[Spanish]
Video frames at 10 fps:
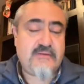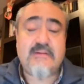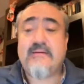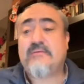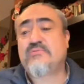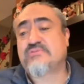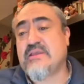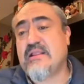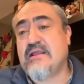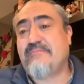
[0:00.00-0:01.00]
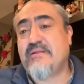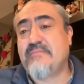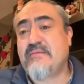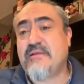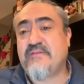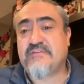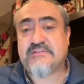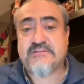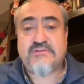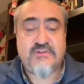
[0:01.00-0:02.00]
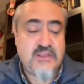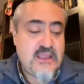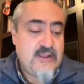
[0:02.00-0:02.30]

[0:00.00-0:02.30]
Hablábamos que la primera manifestación